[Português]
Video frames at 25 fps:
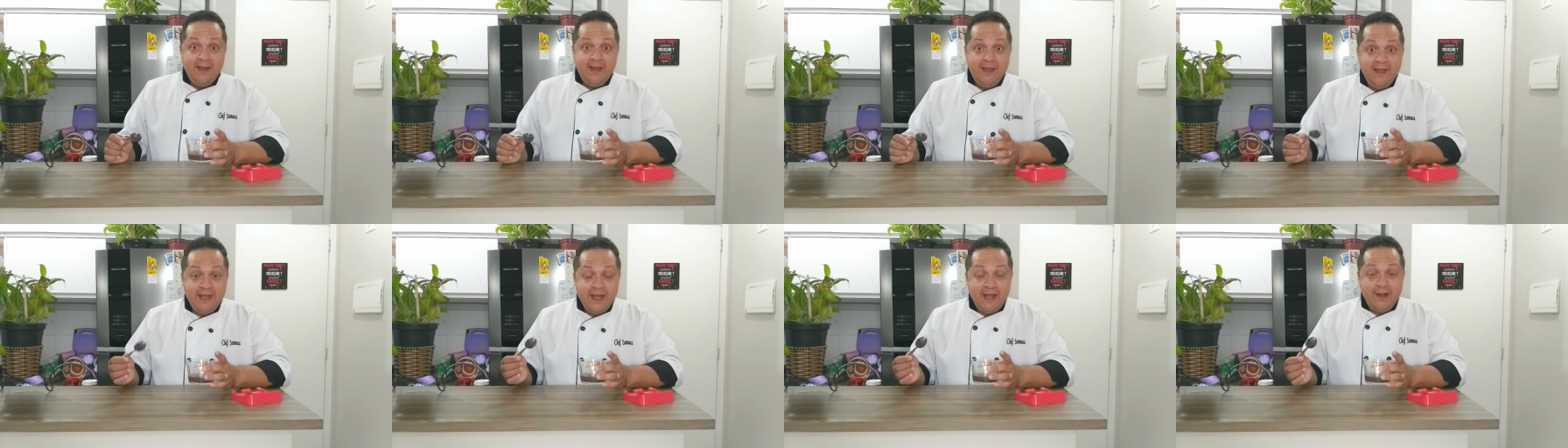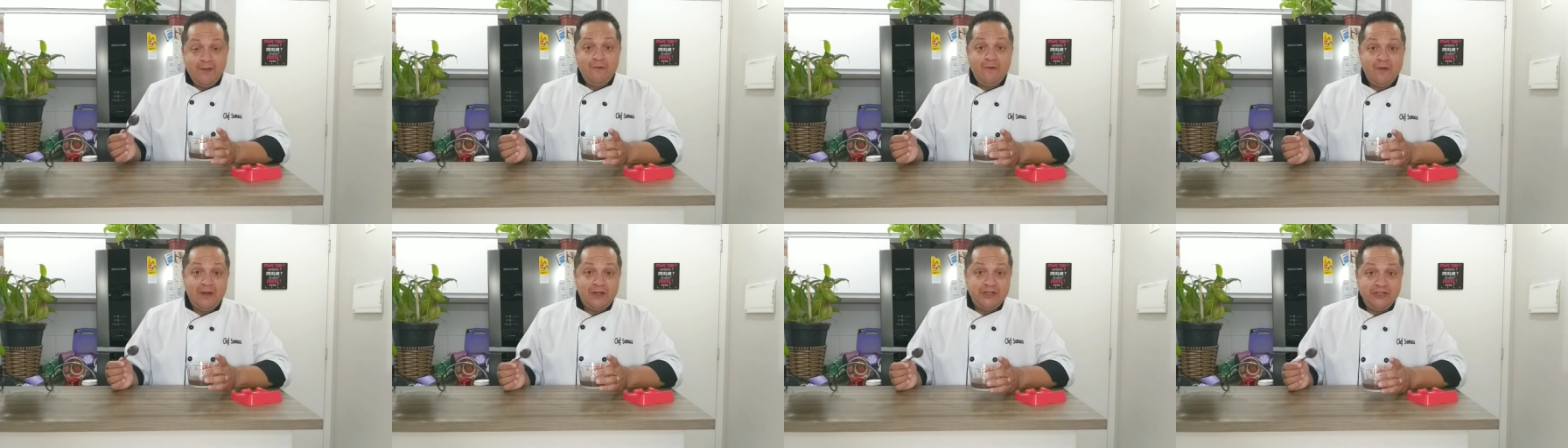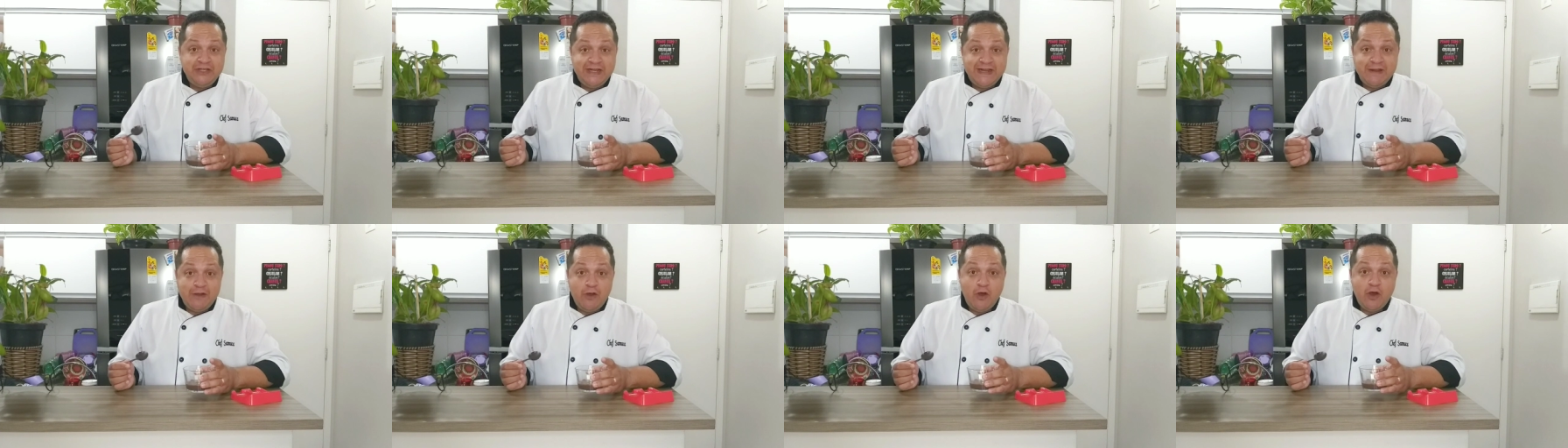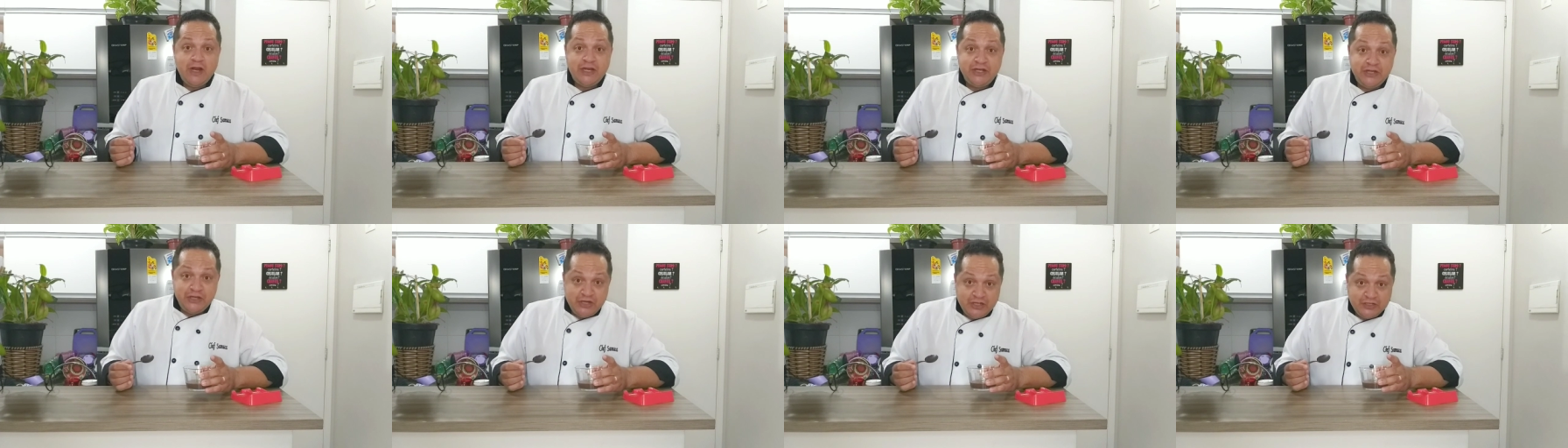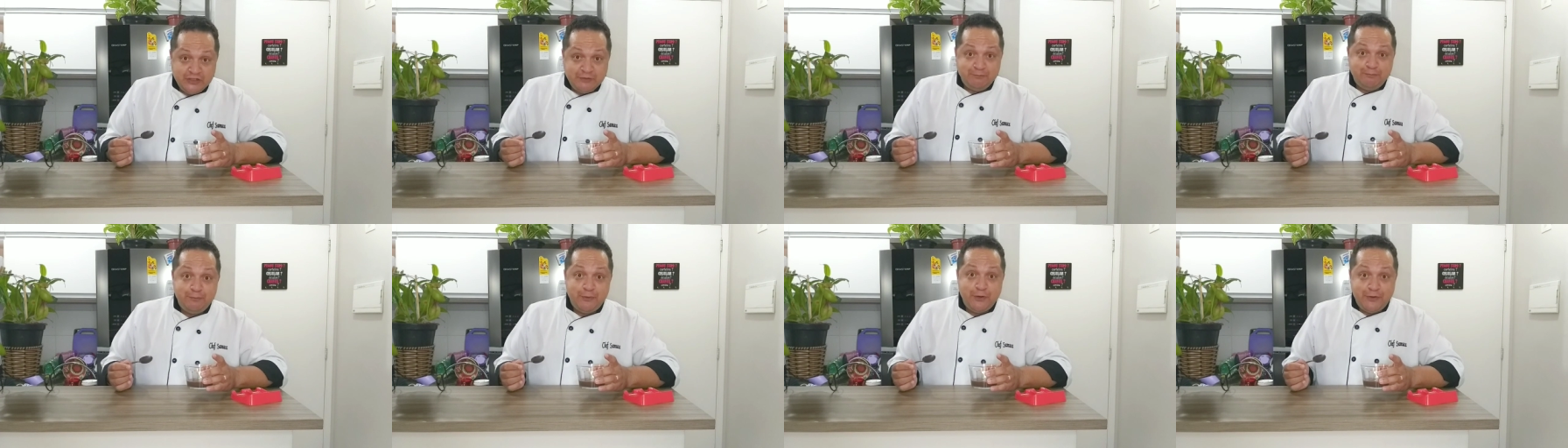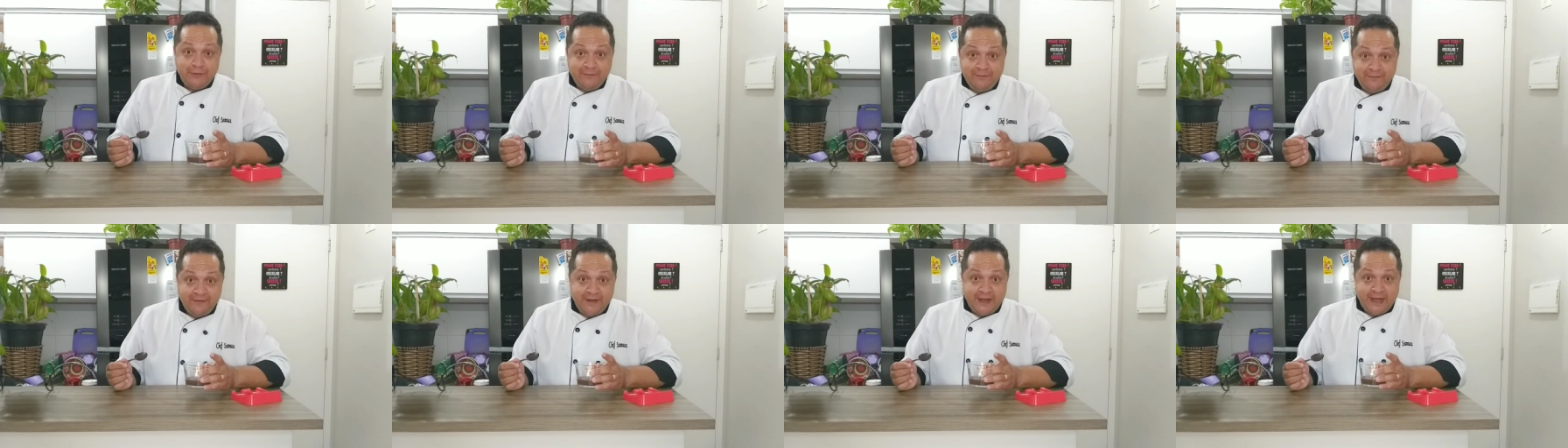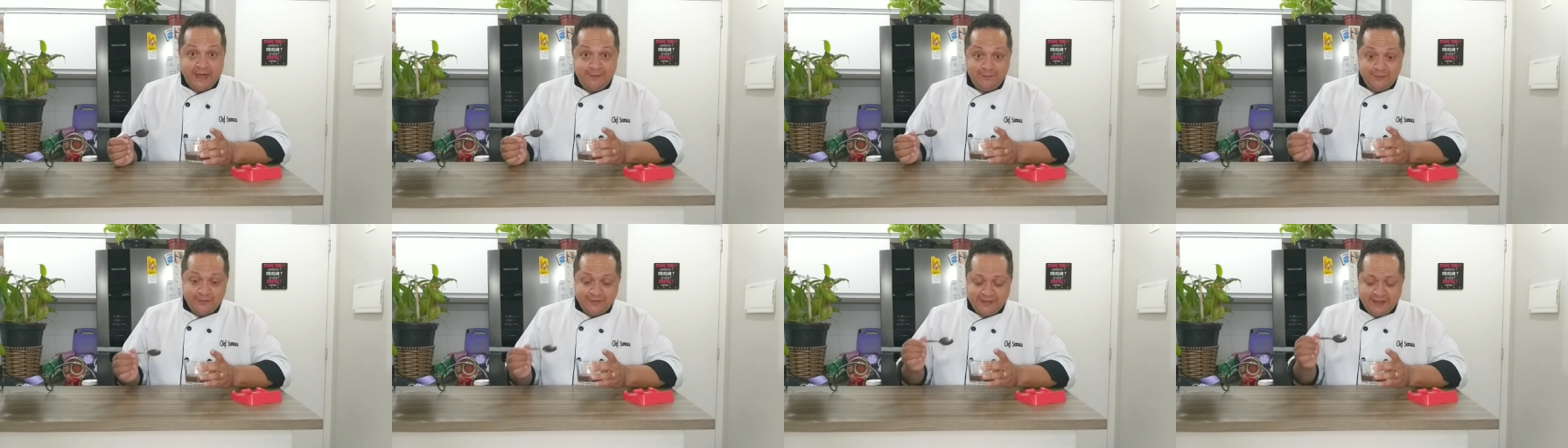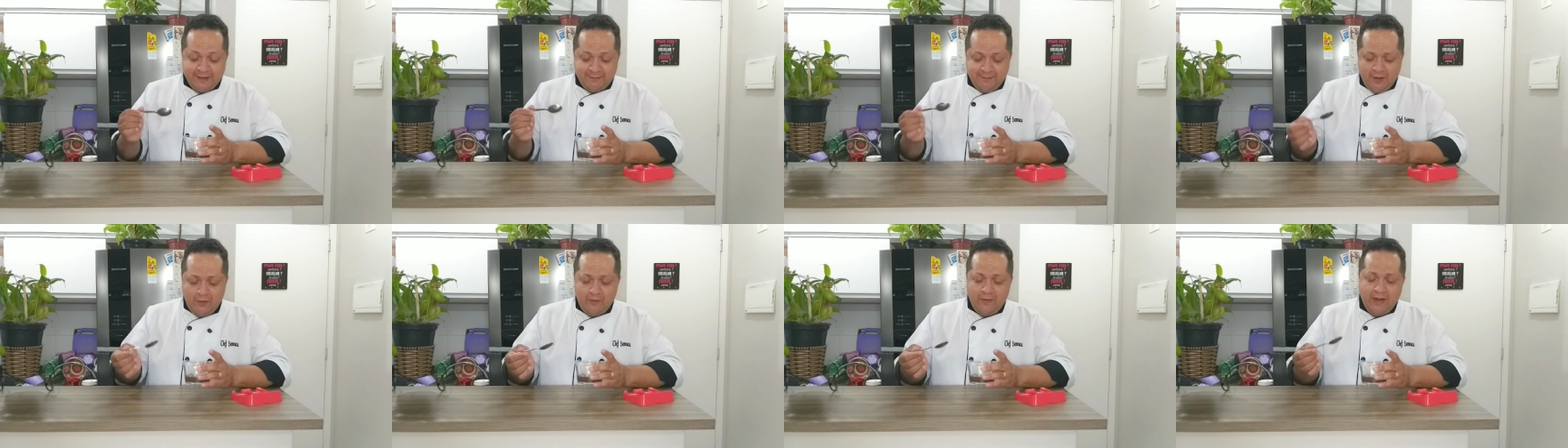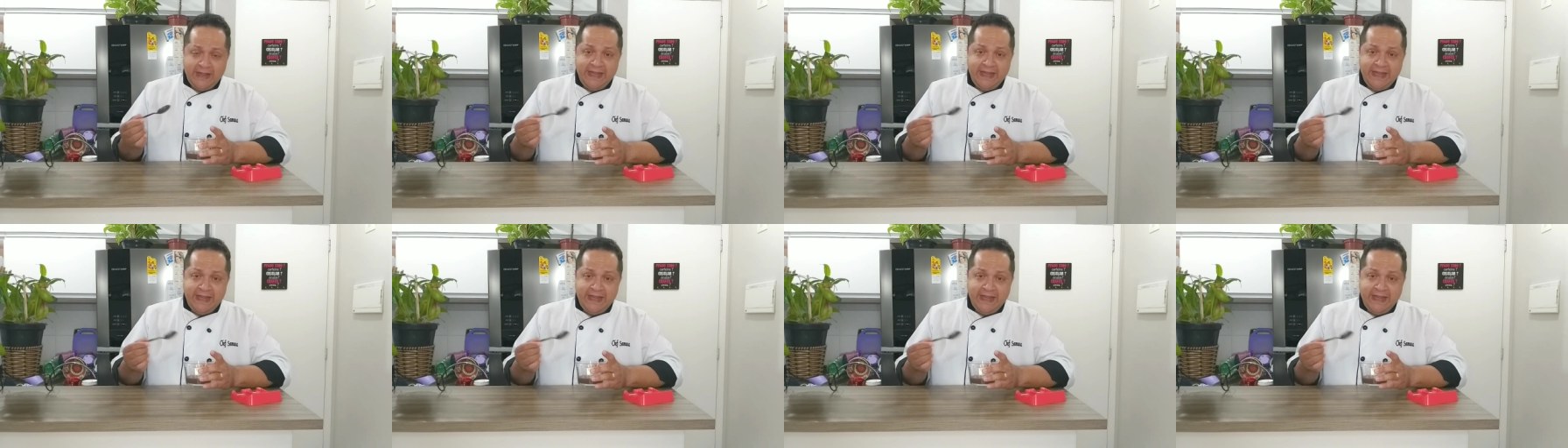E agora chega a hora de nós provarmos, tá bom?